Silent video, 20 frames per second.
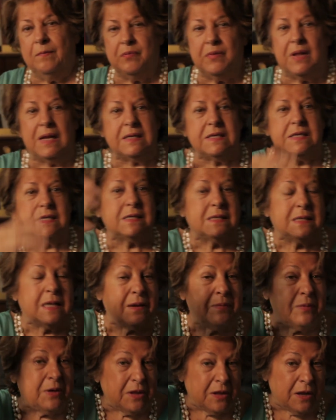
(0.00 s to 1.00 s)
dal
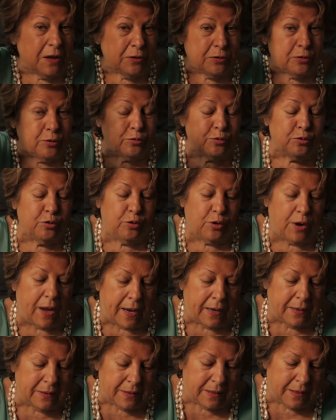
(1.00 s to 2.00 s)
sistema del
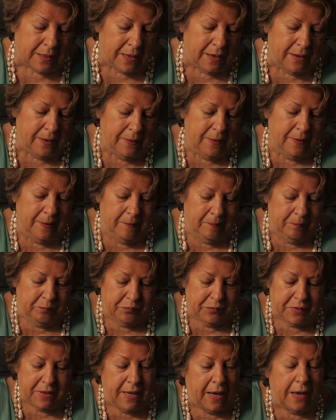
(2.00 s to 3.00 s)
dondolante.
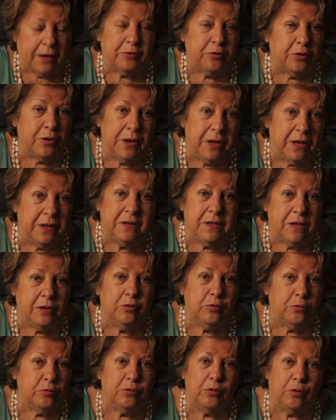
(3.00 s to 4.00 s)
Chiaro che di
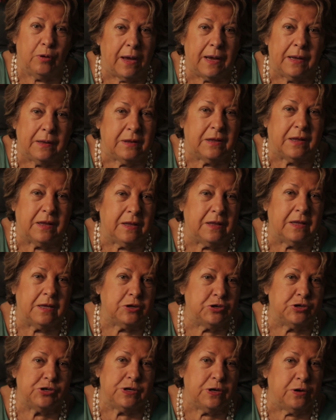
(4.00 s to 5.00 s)
dondolante
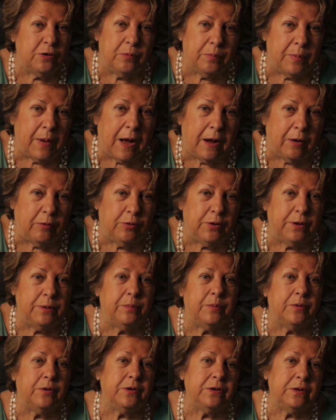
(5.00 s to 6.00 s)
da Gino Paoli
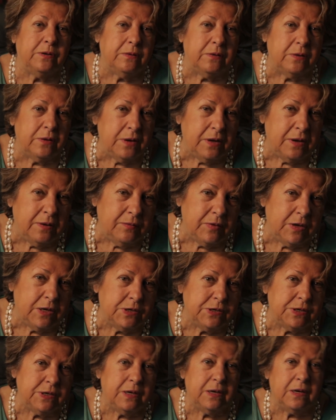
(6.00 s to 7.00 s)
poi torni
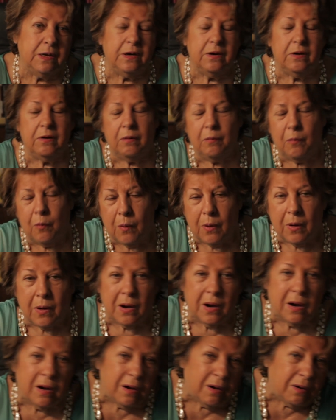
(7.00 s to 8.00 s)
vicino
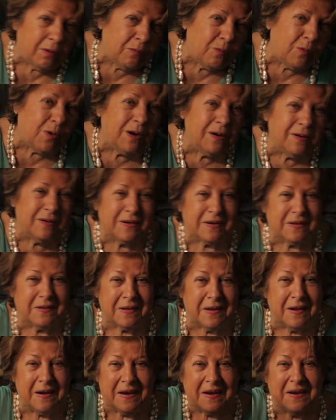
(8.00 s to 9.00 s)
wow, wow, e
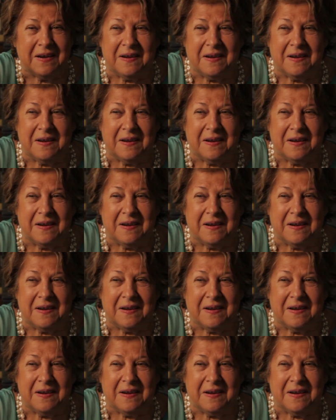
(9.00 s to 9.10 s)
ti